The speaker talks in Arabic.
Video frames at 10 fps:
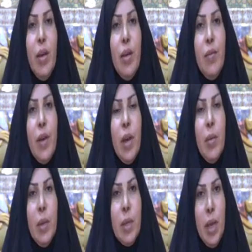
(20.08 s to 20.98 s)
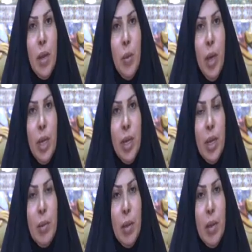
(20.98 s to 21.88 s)
فمنطقة
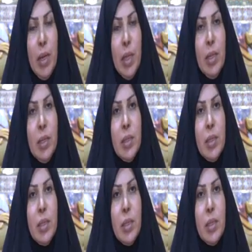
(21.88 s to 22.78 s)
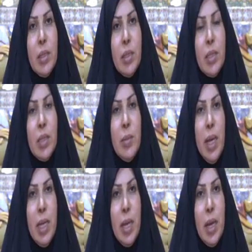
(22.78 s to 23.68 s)
معينة مثلا آه،
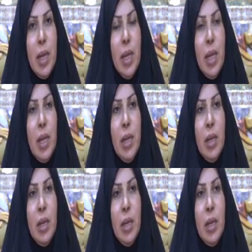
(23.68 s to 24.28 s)
تتبع إداريا